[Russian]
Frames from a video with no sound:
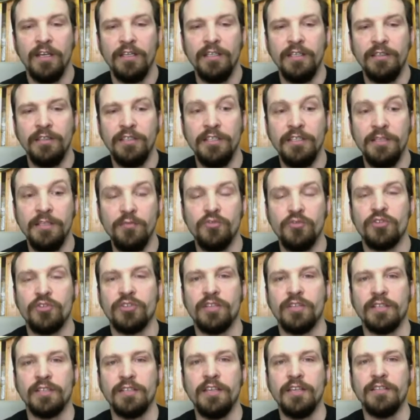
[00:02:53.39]
И ты не
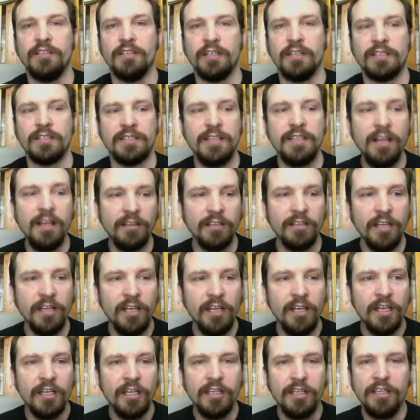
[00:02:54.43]
можешь так, знаете, как снял,
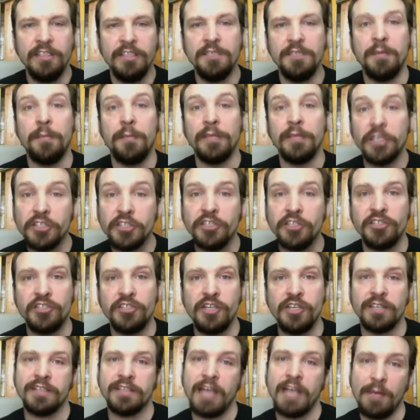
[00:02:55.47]
и типа, подожди,
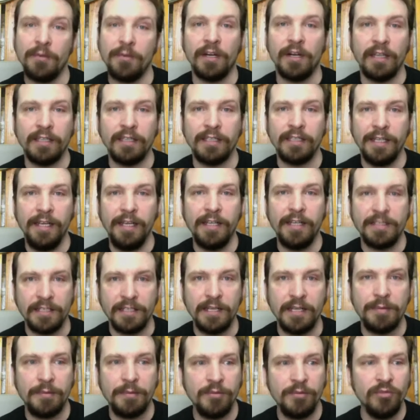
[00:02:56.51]
сейчас камера отогреется,
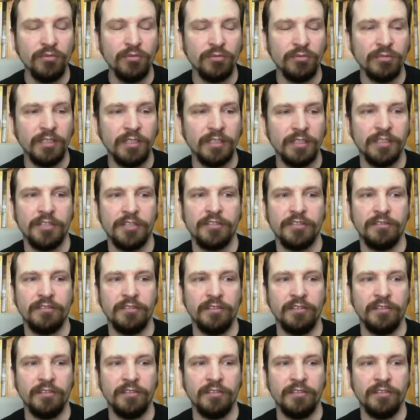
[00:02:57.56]
я побегу туда, значит,